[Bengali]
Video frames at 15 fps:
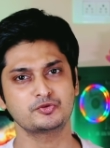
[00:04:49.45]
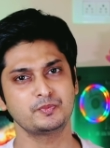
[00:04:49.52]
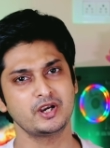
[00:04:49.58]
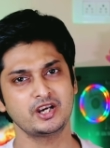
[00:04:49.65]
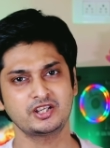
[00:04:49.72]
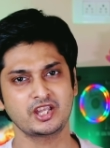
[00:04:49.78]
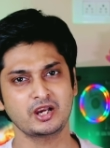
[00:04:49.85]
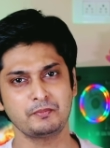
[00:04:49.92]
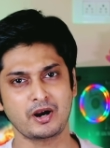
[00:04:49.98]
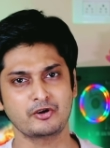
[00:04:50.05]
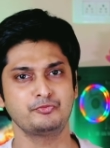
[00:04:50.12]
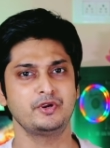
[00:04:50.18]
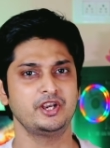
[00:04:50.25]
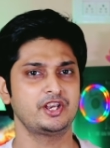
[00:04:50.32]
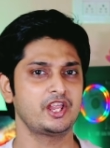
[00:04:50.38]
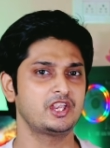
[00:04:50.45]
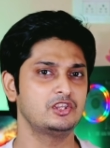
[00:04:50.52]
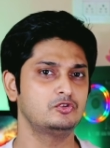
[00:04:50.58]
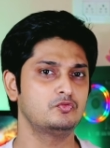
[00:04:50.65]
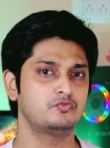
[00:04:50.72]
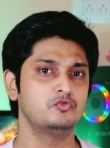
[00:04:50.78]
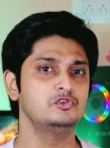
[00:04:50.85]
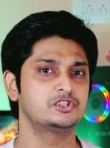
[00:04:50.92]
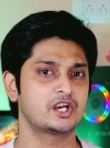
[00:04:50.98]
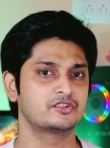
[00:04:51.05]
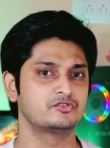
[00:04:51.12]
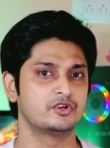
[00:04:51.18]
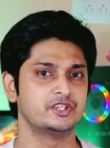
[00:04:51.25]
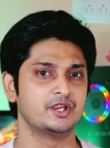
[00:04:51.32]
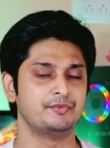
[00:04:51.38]
দশ মিনিট থেকে বারো মিনিটেই কিন্তু ফুল
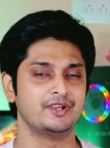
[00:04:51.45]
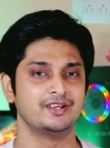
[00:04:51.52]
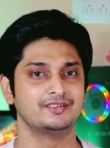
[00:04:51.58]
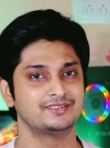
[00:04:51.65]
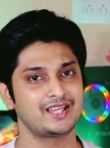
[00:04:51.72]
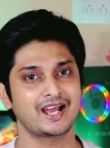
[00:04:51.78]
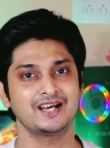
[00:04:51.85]
চার্জ হয়ে যাবে